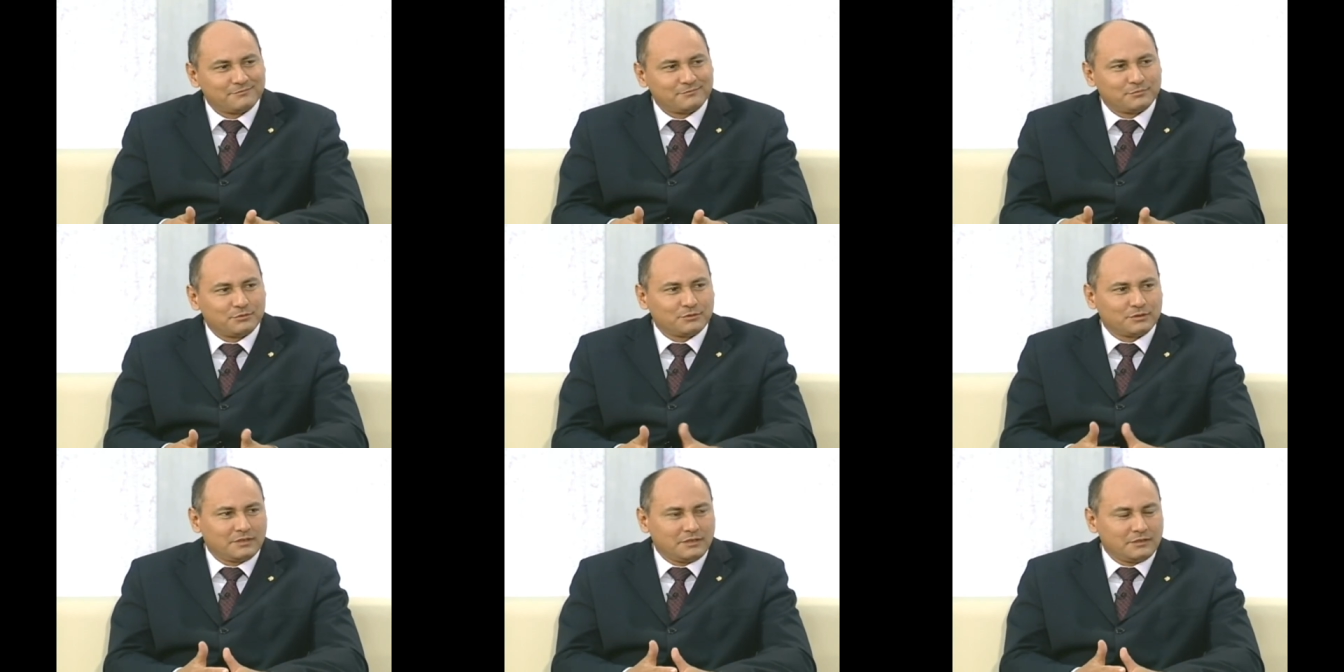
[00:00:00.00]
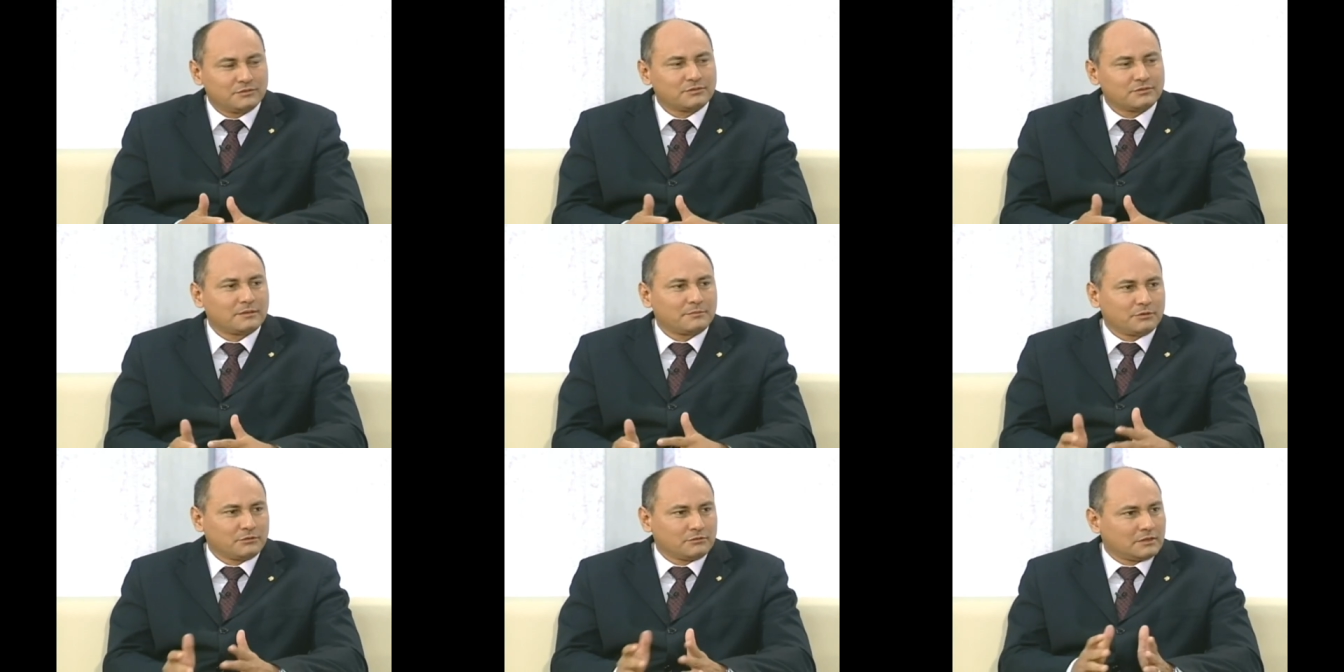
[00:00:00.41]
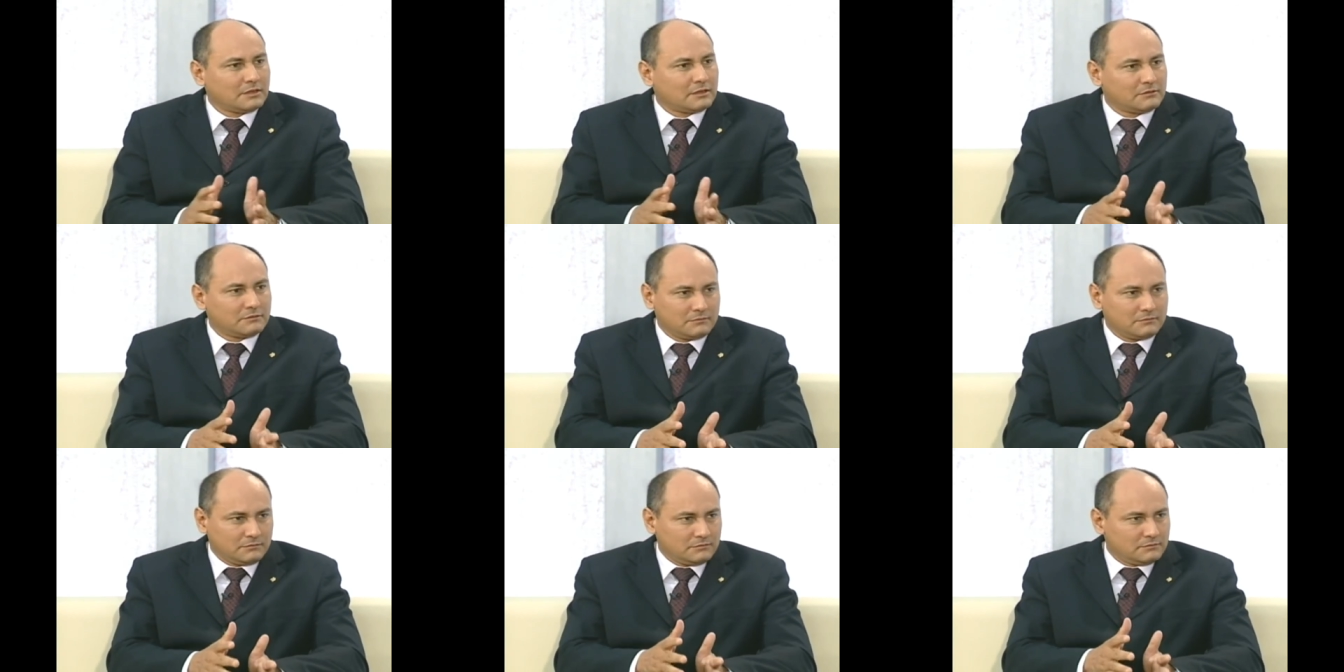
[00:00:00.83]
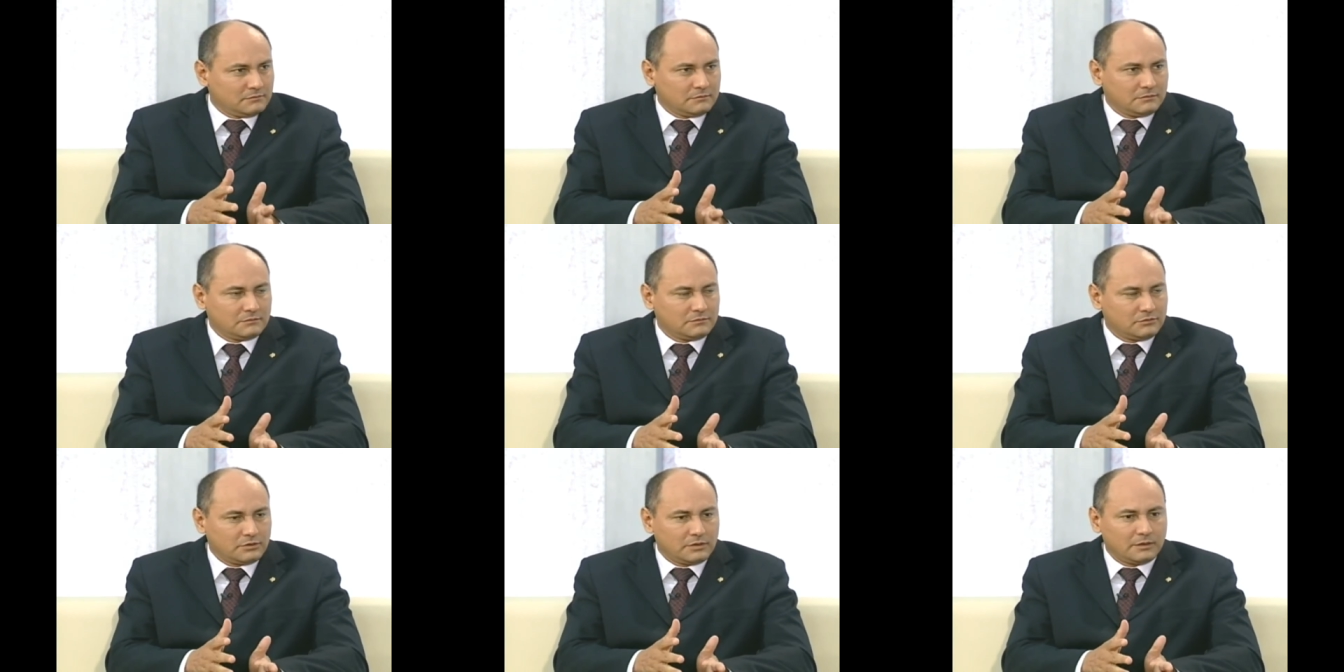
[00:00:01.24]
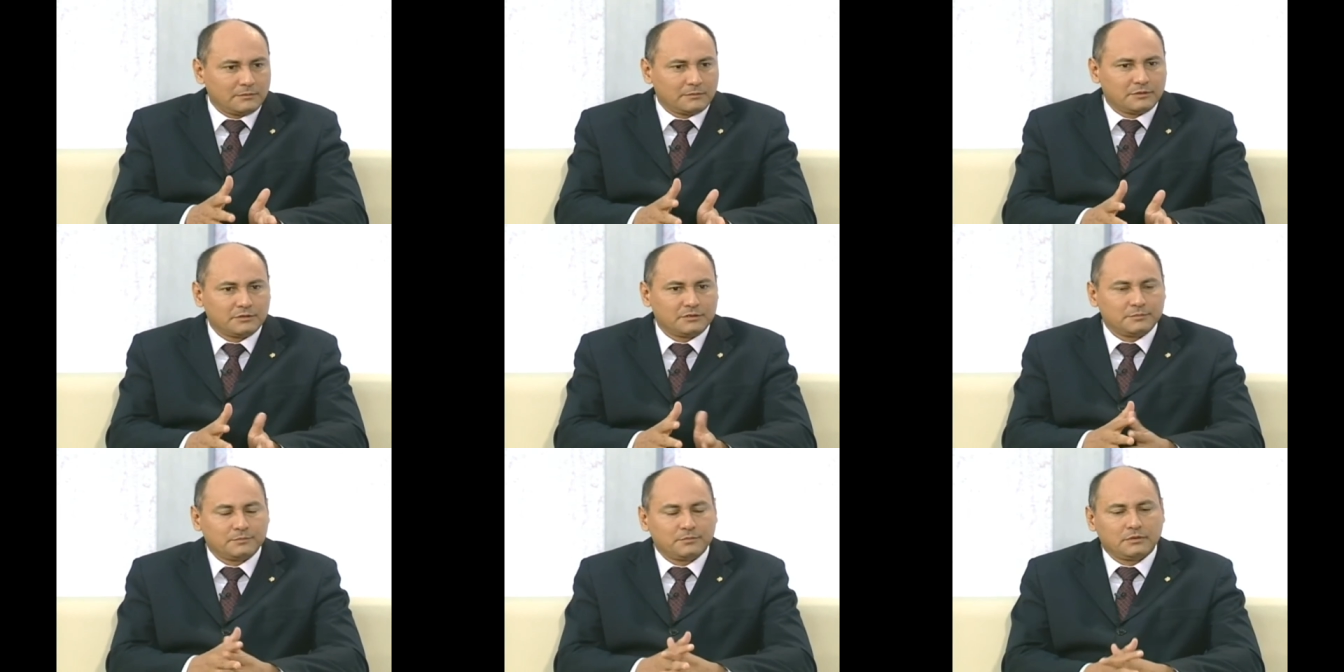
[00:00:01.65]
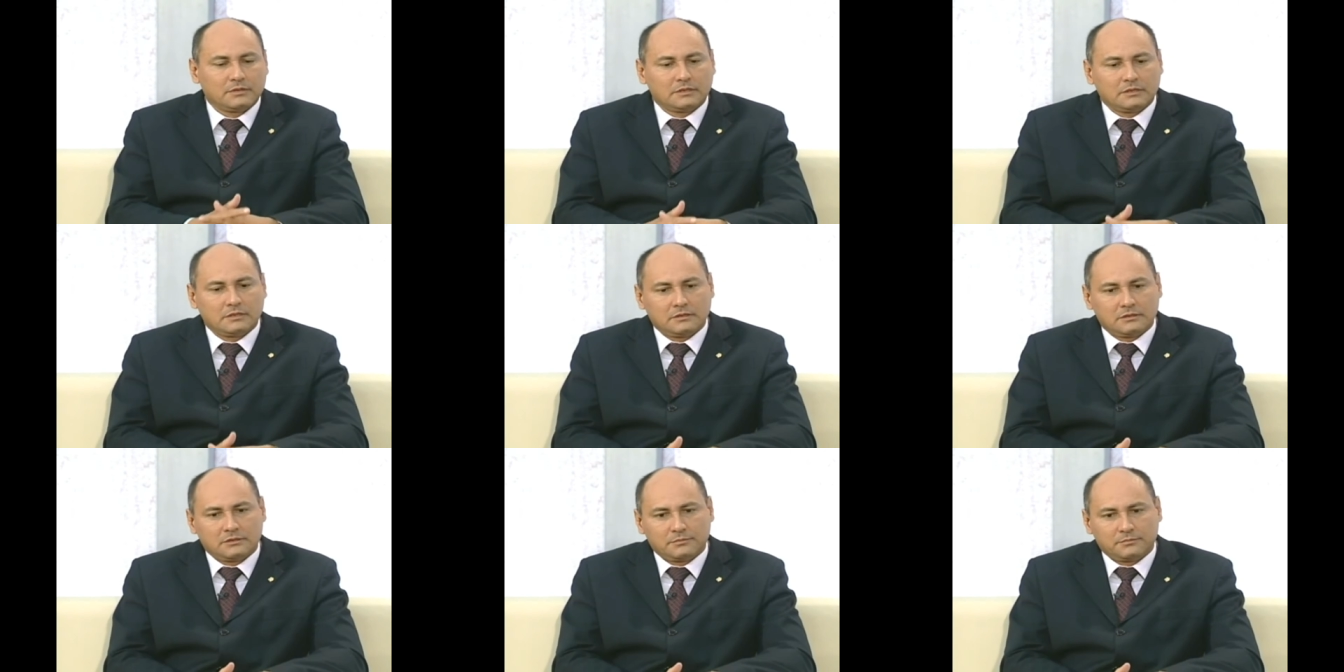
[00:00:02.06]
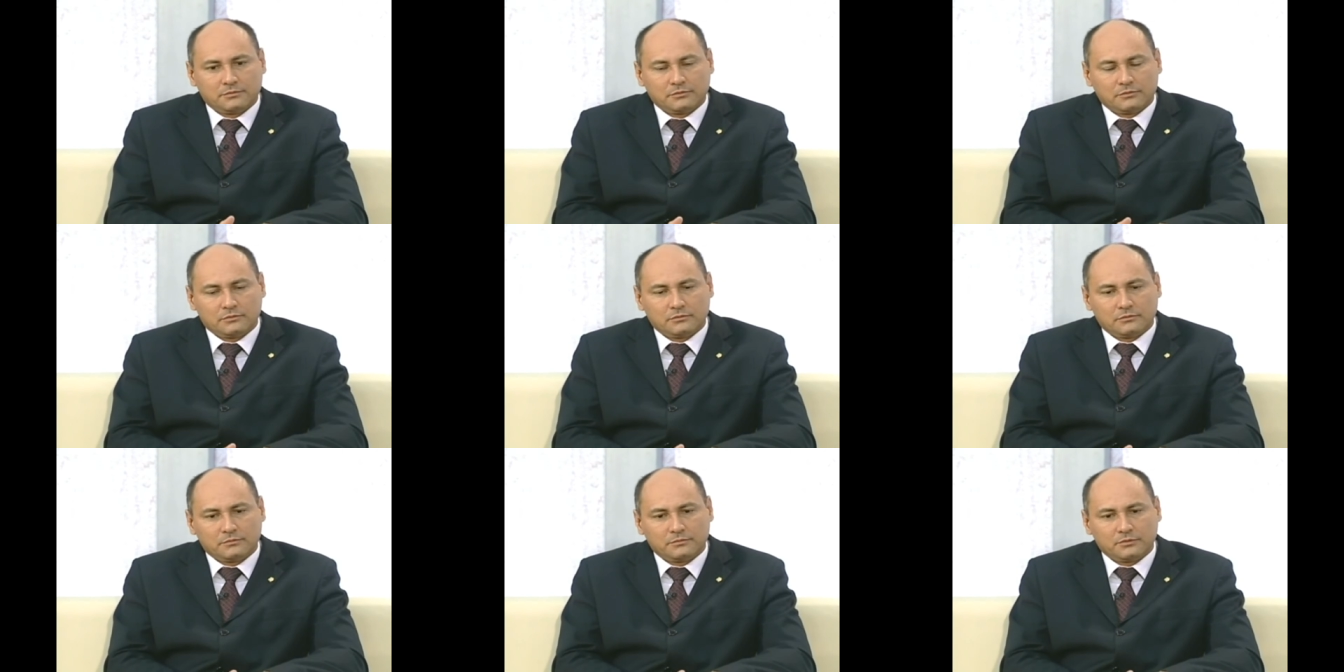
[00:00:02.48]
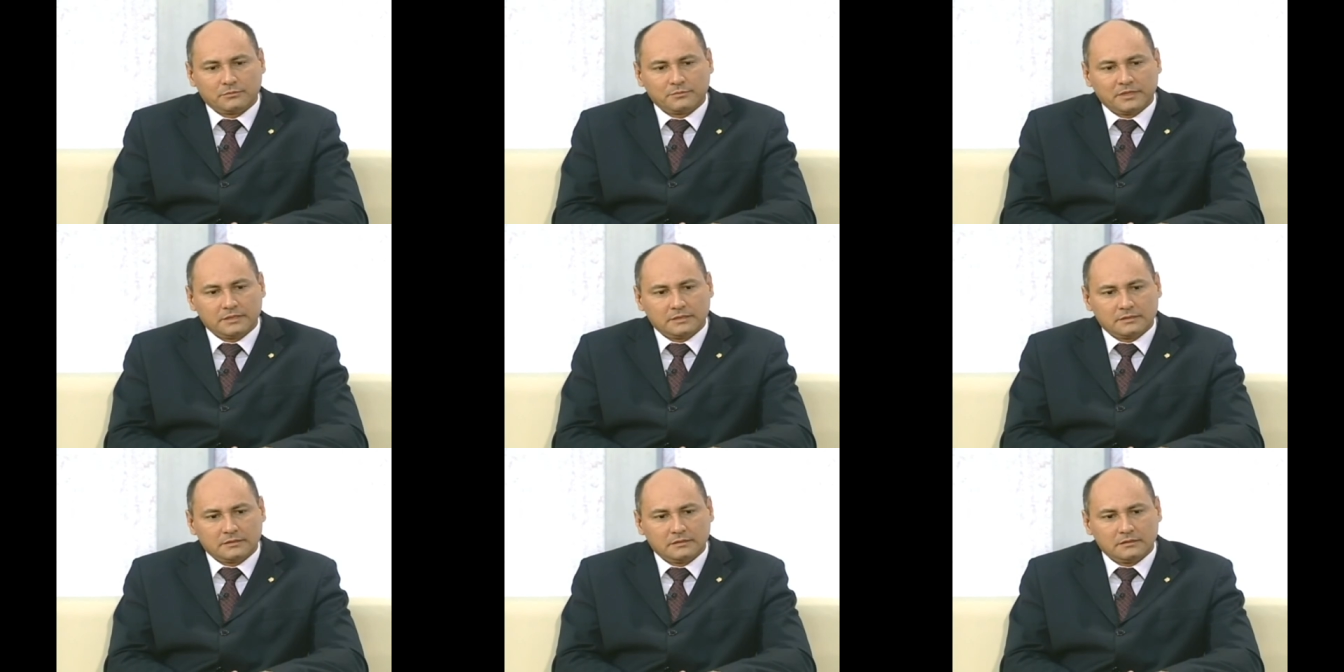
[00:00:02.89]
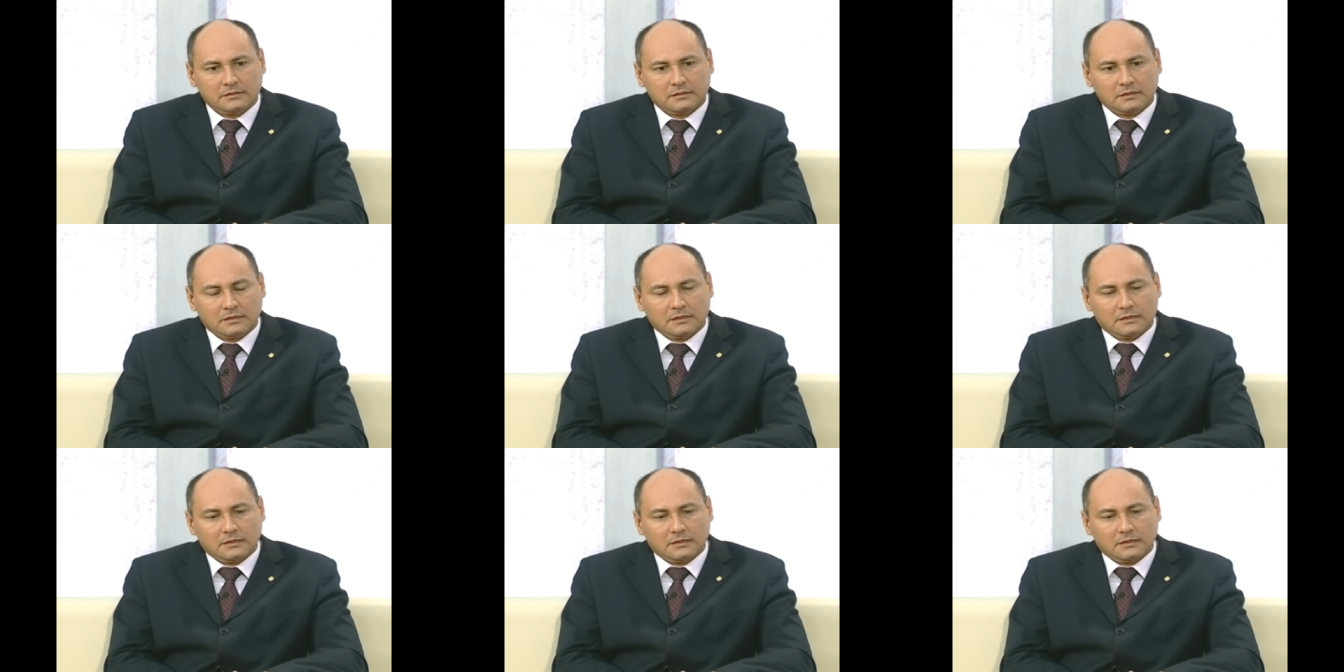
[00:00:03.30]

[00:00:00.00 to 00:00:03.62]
Porque isso também é um dado extremamente importante para o Messi,